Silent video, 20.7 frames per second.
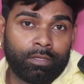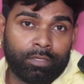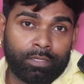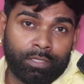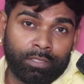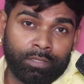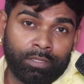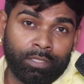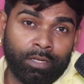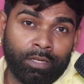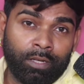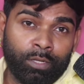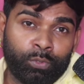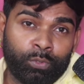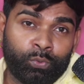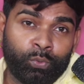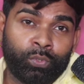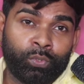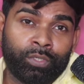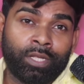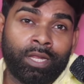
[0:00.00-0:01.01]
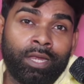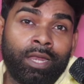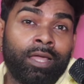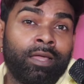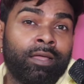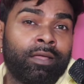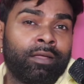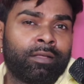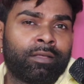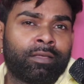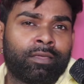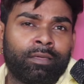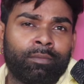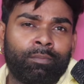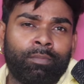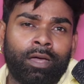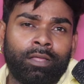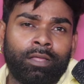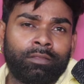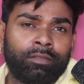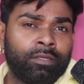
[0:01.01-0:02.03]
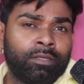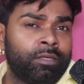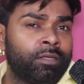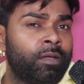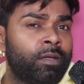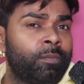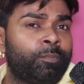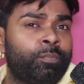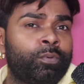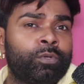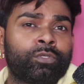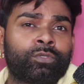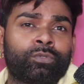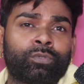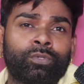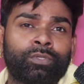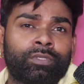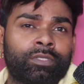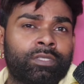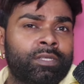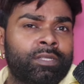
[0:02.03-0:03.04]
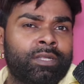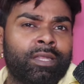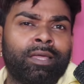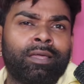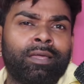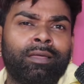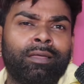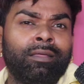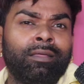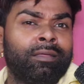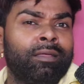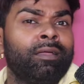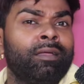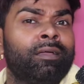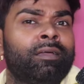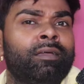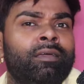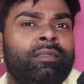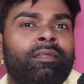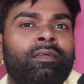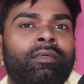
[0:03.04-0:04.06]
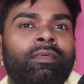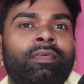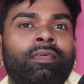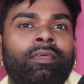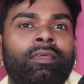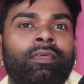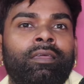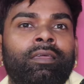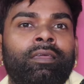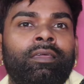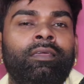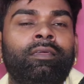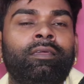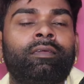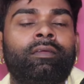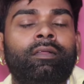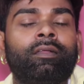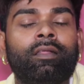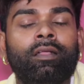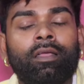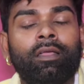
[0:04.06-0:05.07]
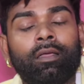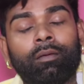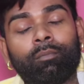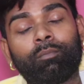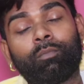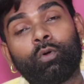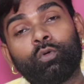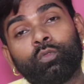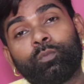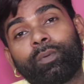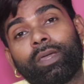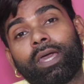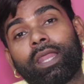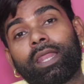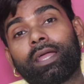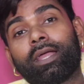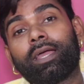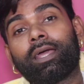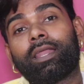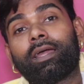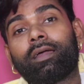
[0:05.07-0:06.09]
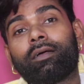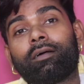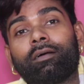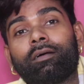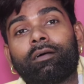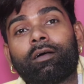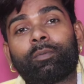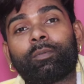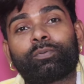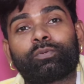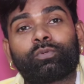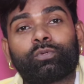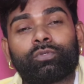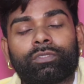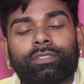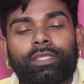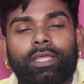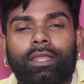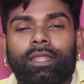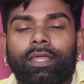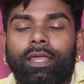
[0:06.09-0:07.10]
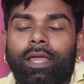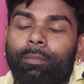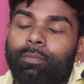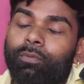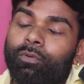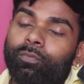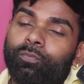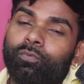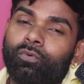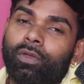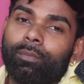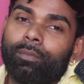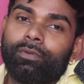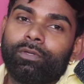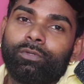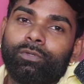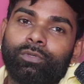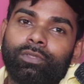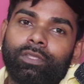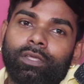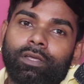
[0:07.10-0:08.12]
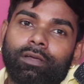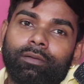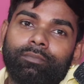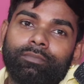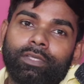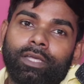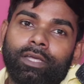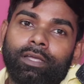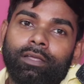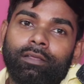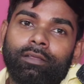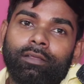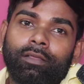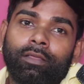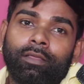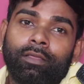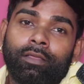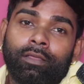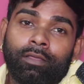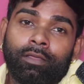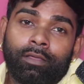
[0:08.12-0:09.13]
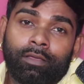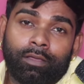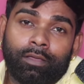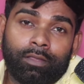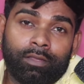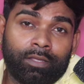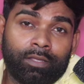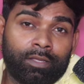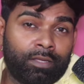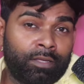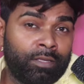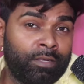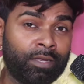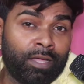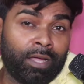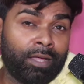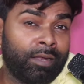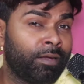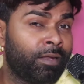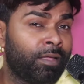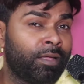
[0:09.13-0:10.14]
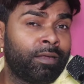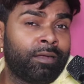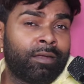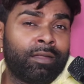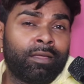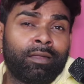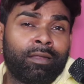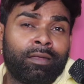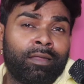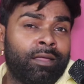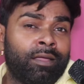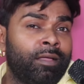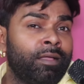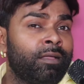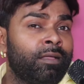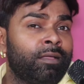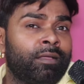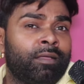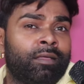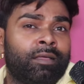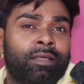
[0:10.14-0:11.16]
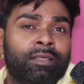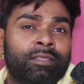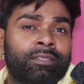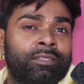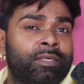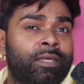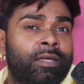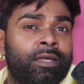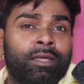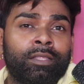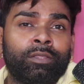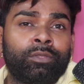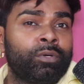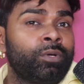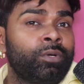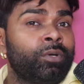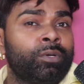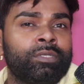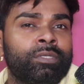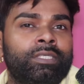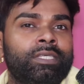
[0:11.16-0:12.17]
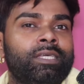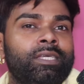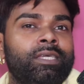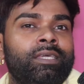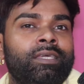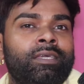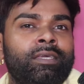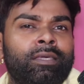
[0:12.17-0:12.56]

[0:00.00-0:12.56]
कि दिल टूटला के बाद अफसोस न रहे बहुत प्यारा गाना हो अफसोस ना रहे आप लोग पूरा वीडियो देखम जा हरे की ना ना ना ना जादो जी